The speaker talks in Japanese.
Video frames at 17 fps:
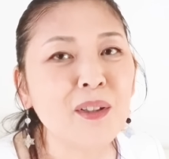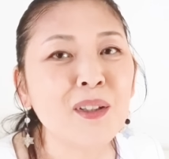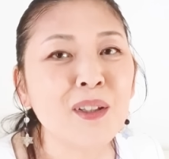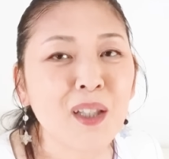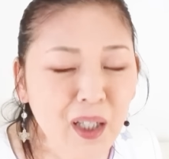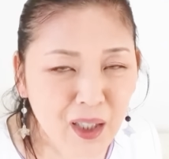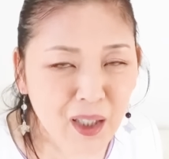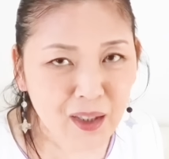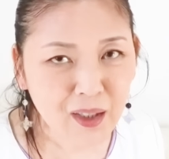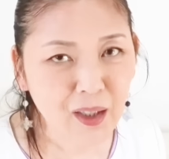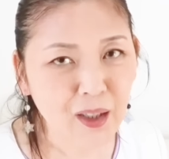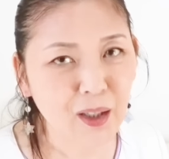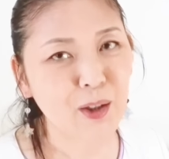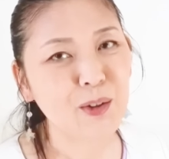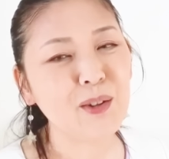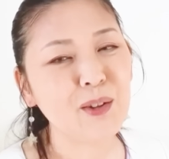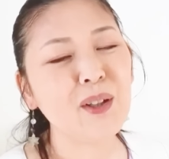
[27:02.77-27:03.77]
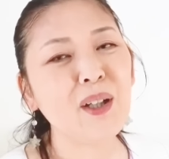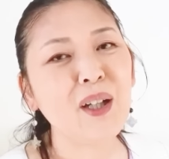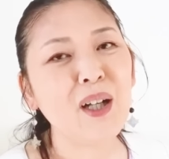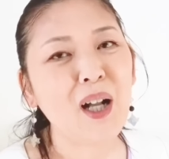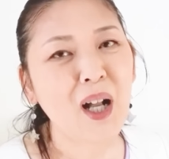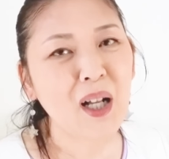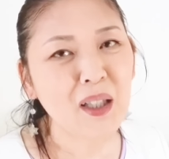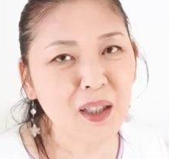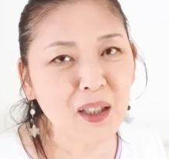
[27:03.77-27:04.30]
だから、
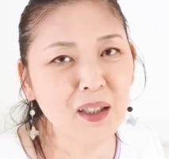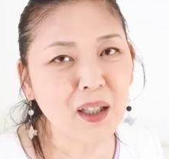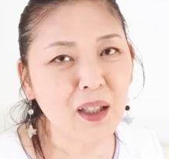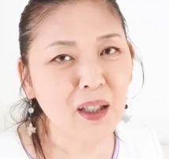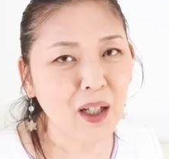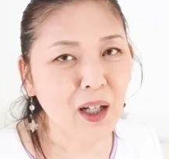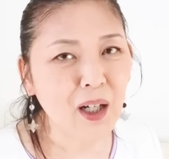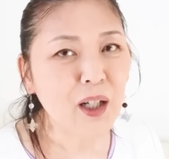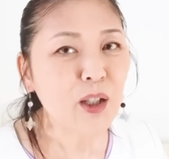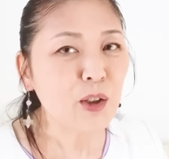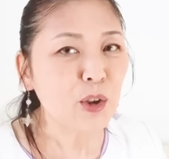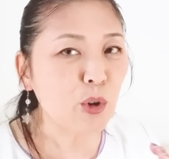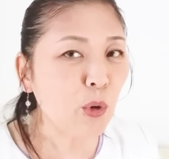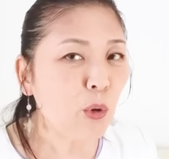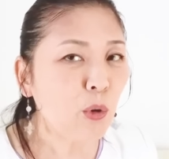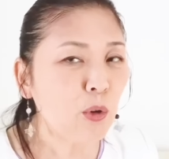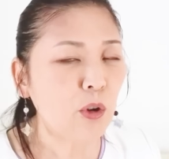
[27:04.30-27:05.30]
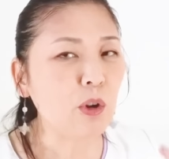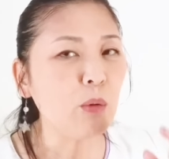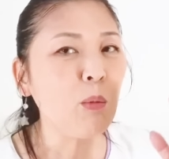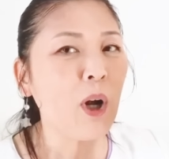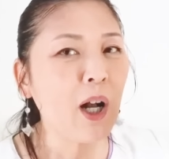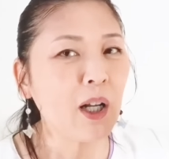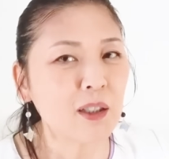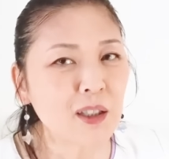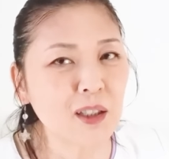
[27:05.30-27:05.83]
あなたが今日より
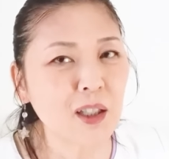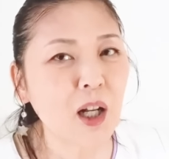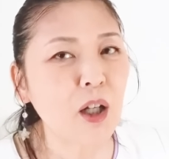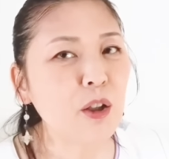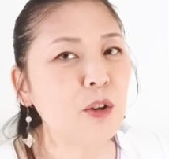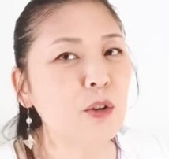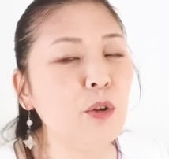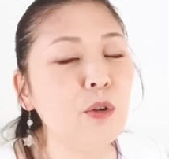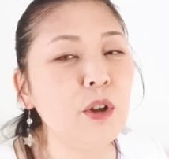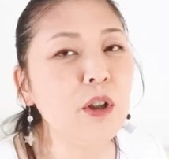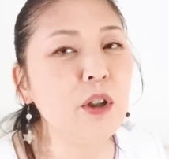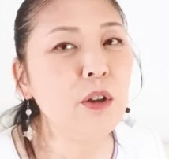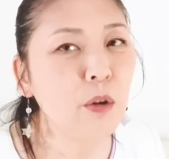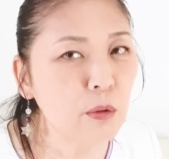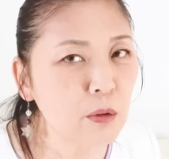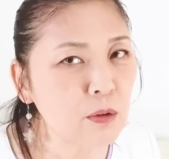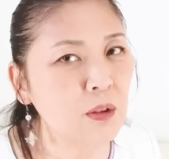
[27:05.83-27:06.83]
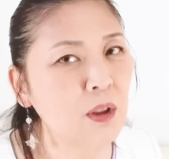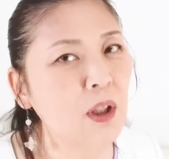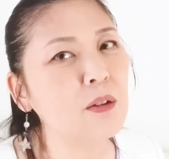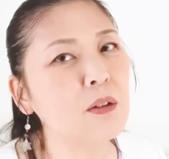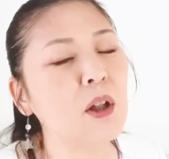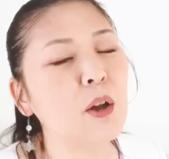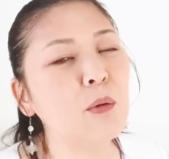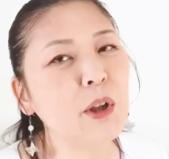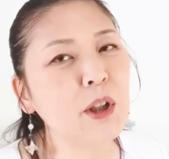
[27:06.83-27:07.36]
も明日より良くな
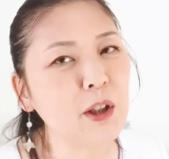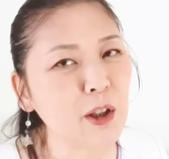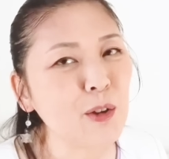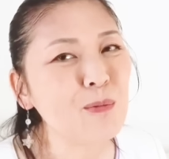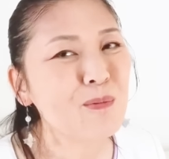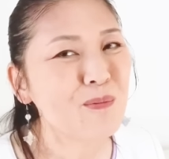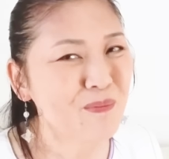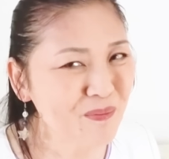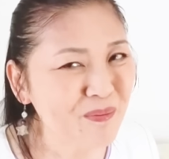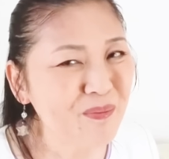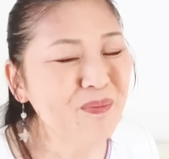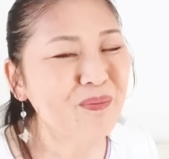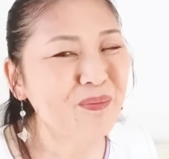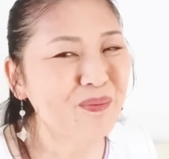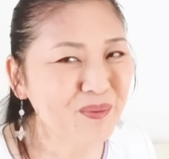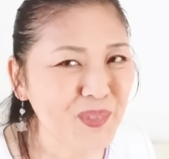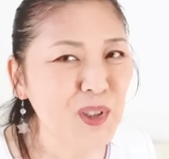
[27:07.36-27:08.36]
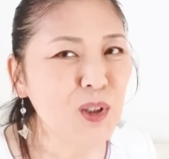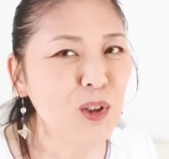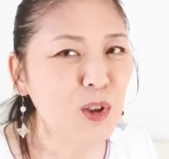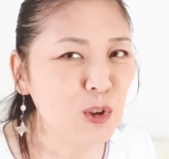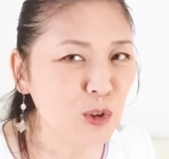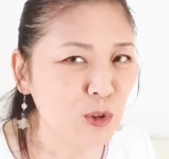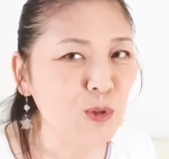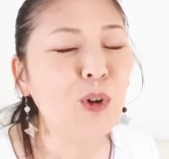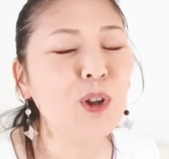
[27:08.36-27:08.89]
るために
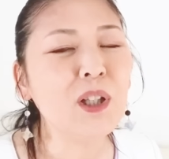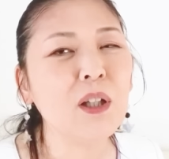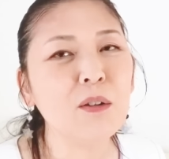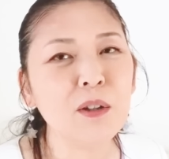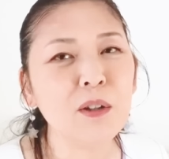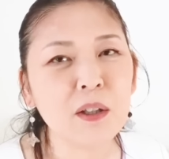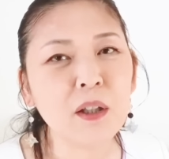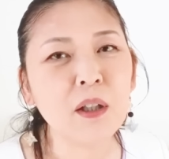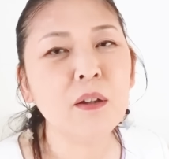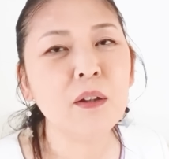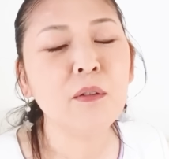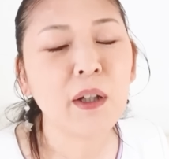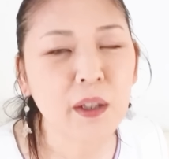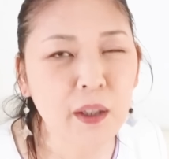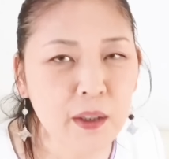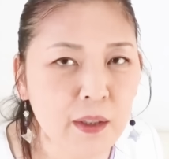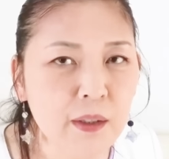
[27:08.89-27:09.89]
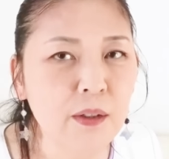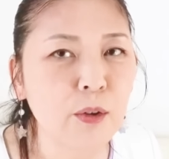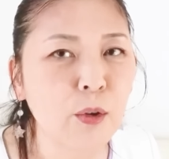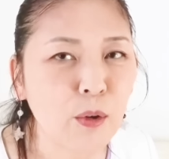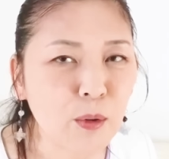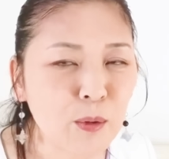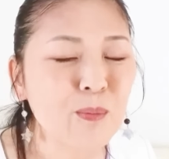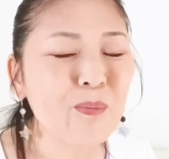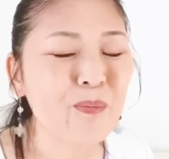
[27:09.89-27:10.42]
動いてくれているわけです
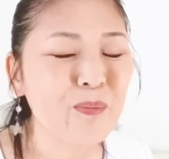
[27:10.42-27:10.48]
よ。